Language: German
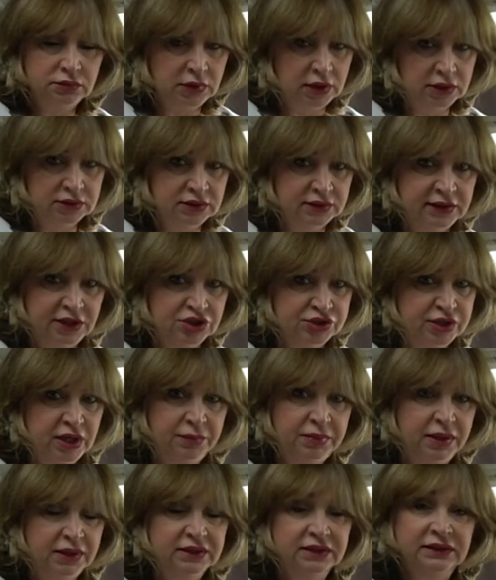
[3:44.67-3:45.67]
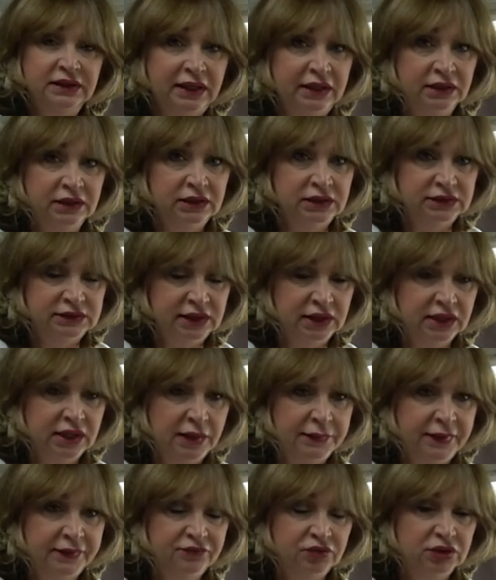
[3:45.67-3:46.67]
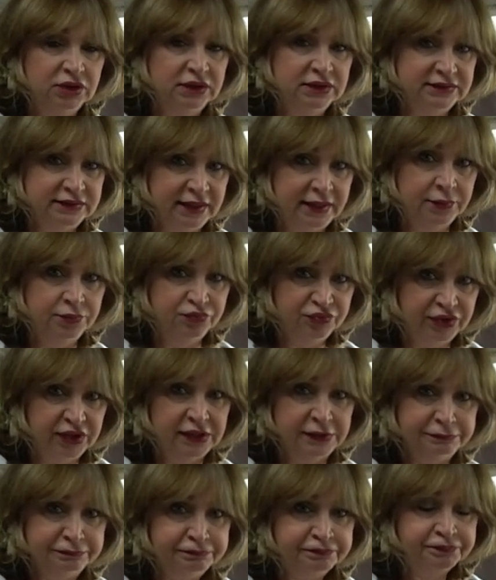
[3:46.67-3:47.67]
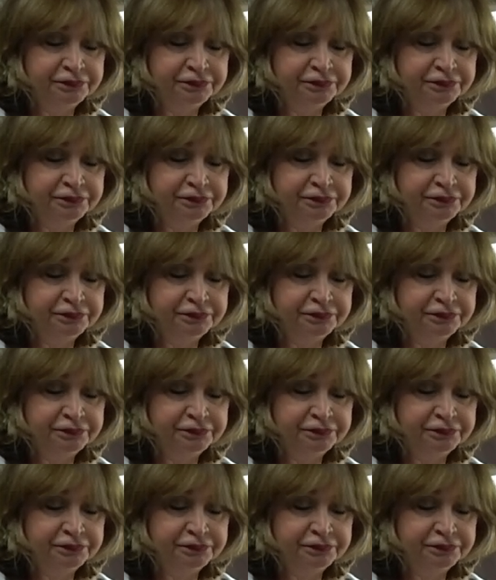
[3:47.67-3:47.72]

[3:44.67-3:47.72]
Also der Stellplatz in Enkirch, den kann man wirklich sehr empfehlen.